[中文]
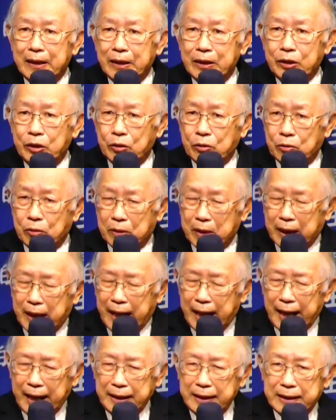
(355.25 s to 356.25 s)
结果
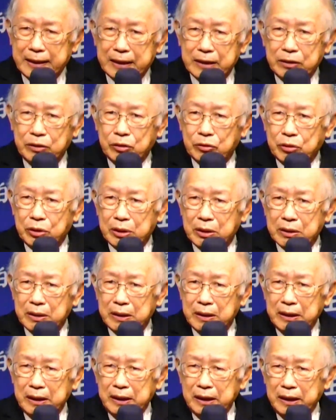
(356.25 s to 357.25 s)
开始就是
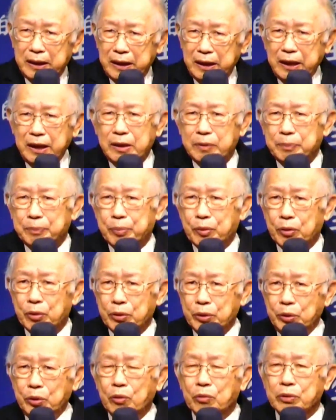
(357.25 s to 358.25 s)
一波
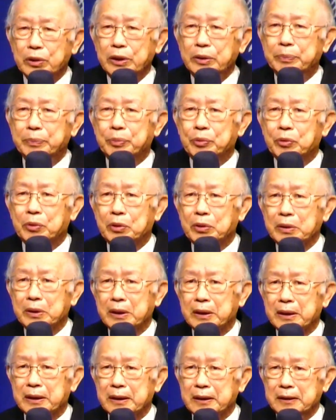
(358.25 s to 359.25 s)
又一波
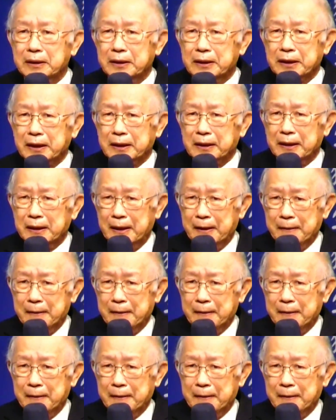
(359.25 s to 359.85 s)
的这个，